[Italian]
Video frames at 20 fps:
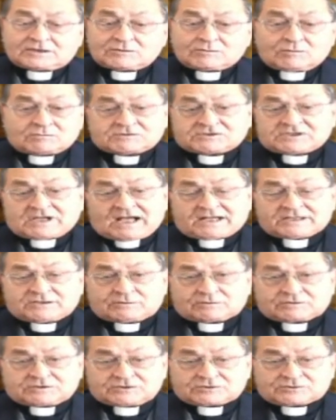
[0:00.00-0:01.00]
non
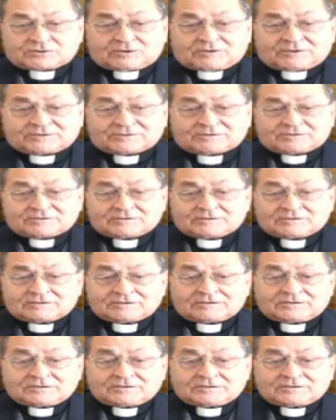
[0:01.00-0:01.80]
sanno chi sono,